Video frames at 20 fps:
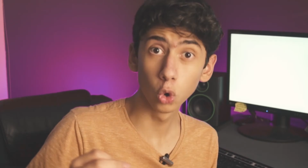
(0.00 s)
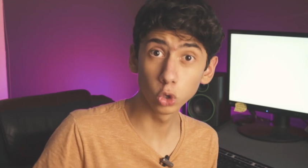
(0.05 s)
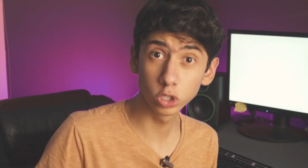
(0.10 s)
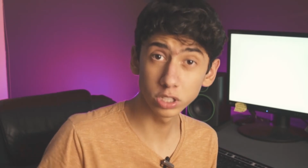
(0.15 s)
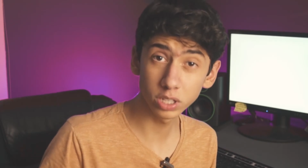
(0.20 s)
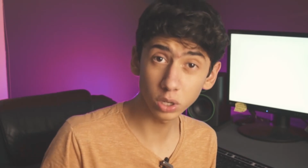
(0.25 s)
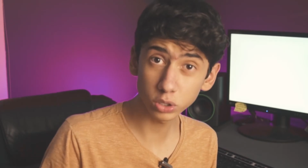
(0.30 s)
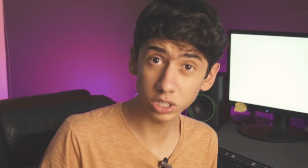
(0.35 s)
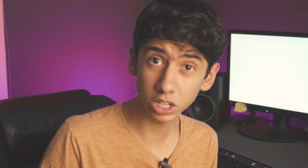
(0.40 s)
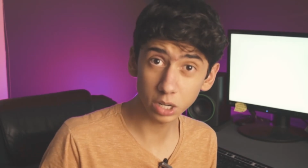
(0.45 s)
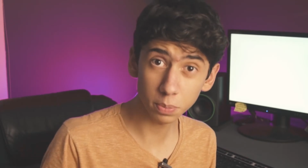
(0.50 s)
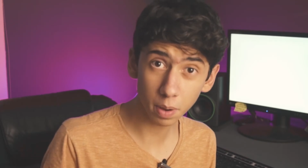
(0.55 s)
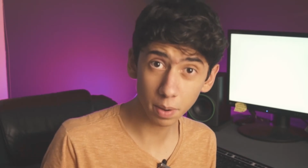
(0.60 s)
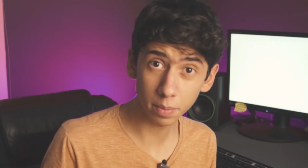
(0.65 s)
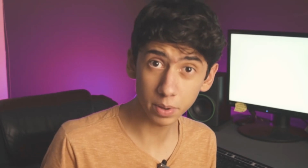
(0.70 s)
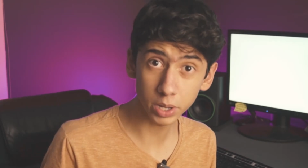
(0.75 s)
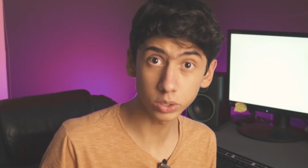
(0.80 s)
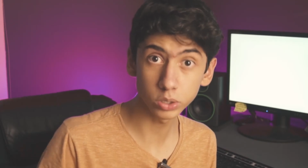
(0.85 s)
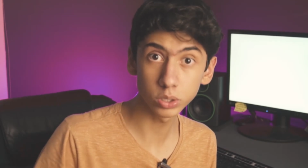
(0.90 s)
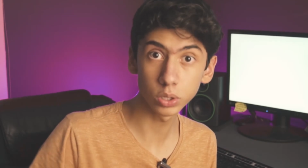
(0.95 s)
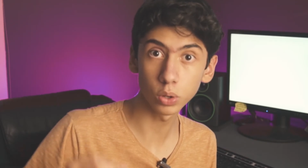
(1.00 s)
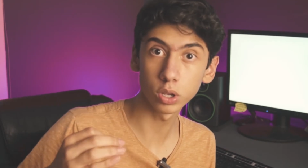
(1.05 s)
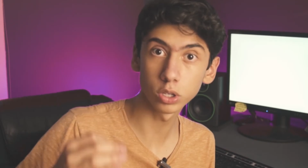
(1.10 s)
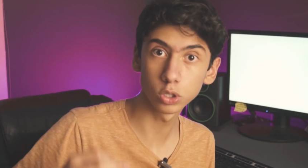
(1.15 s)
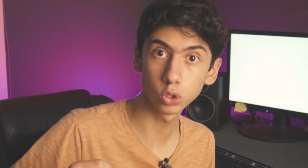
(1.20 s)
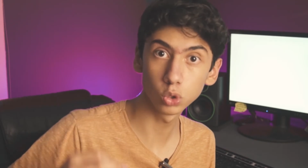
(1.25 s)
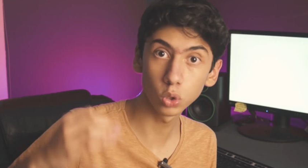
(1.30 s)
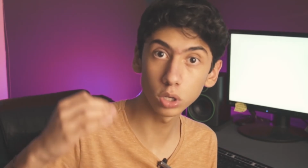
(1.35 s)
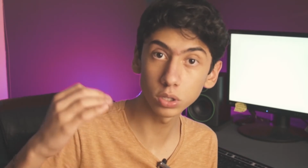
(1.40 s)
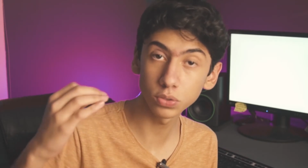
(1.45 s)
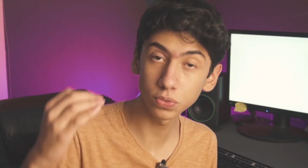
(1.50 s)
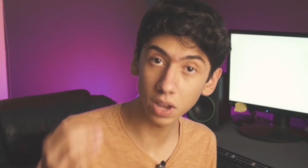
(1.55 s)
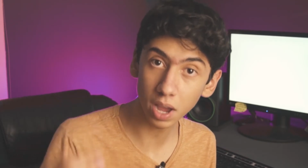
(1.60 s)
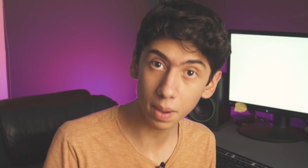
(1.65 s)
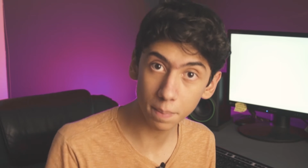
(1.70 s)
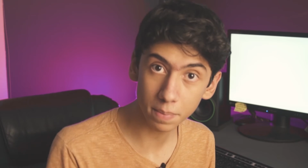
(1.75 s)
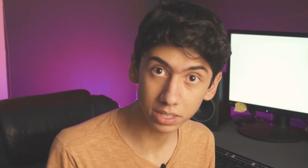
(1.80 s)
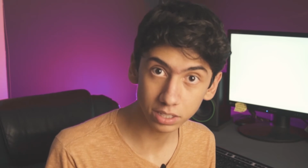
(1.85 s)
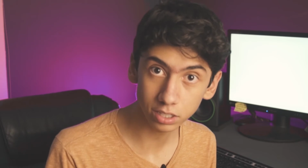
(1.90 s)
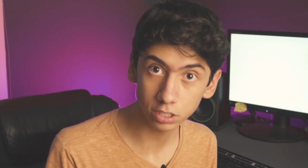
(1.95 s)
Os seus equipamentos são as suas
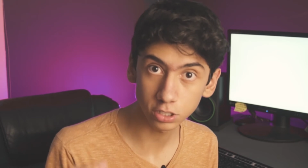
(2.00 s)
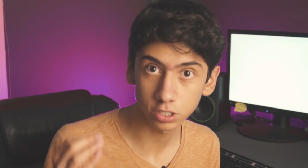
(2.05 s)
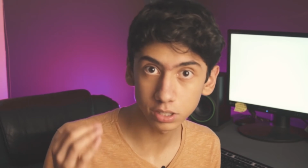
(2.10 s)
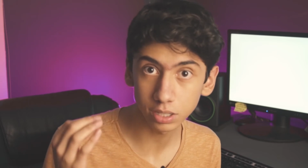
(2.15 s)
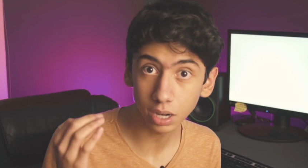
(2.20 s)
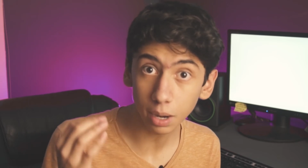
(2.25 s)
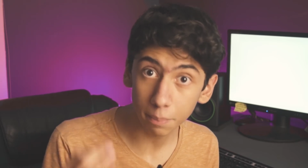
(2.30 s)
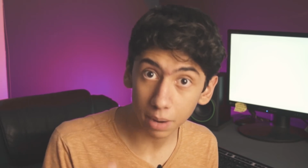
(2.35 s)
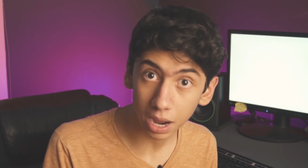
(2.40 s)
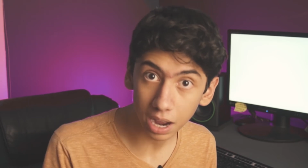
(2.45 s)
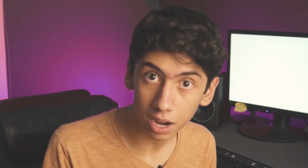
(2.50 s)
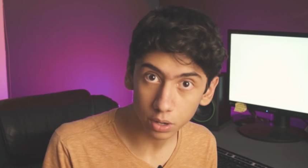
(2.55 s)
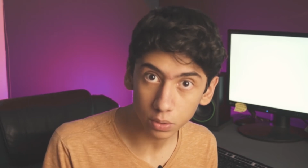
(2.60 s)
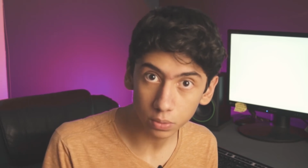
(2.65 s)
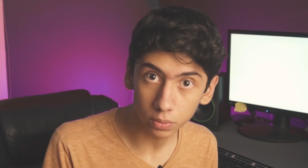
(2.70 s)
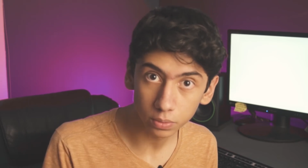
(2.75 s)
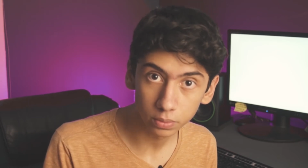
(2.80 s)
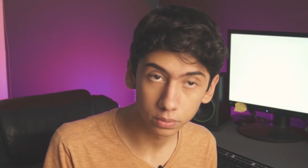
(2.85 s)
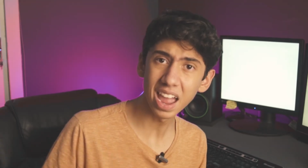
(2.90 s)
ferramentas de trabalho.